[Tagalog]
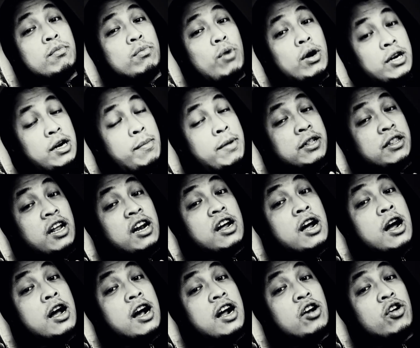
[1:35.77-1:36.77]
Wag naman
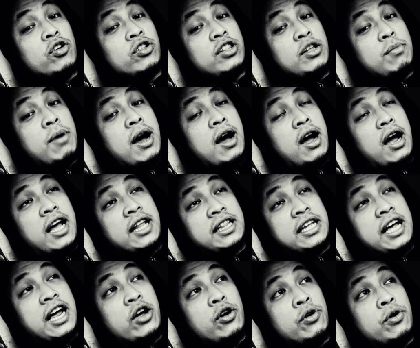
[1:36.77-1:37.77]
talagang ganoon, 'di ba?
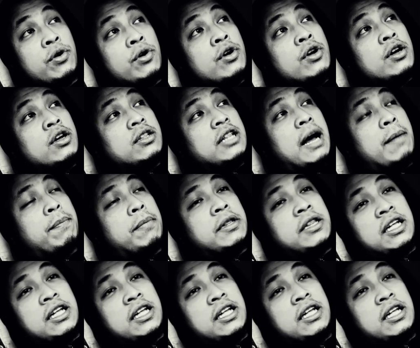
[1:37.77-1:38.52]
Kahit kayo dap,